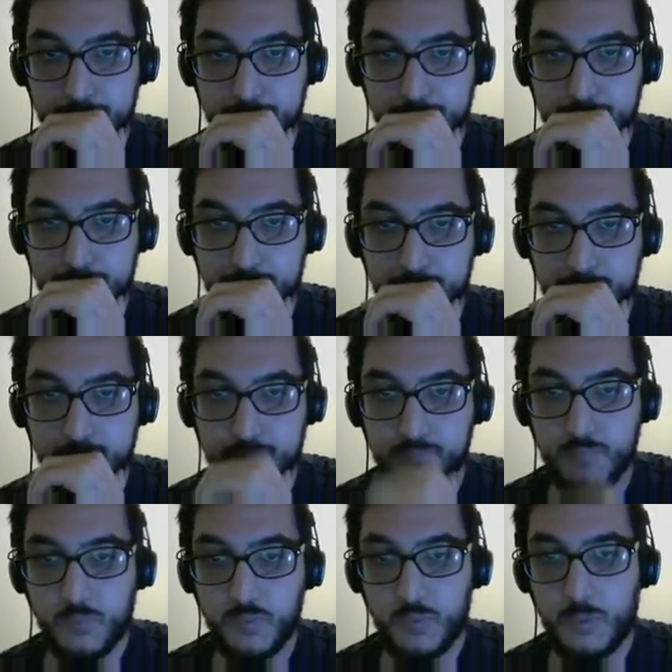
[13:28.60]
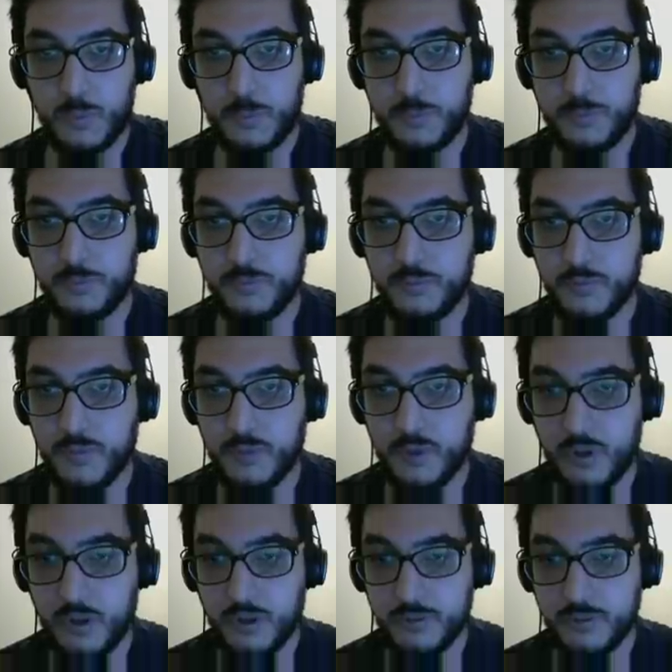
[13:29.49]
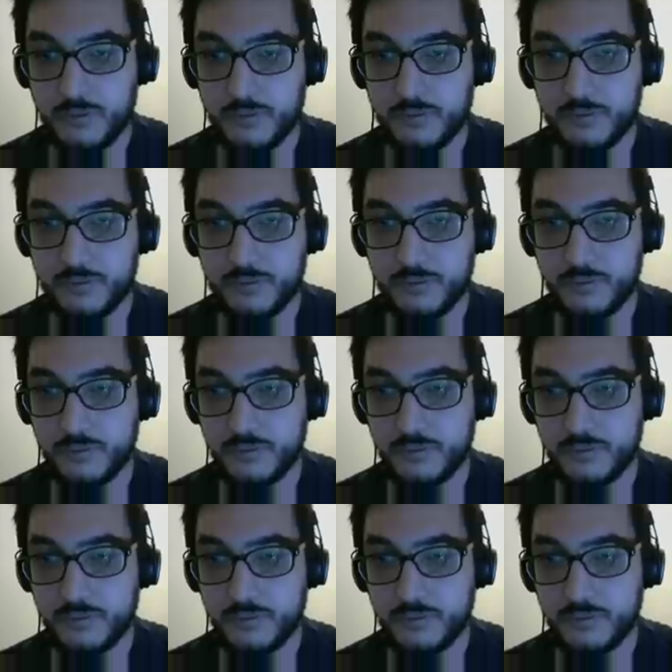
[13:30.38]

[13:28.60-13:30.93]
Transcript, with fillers: Yani senin için bayağı bir anlaki oldu o durum.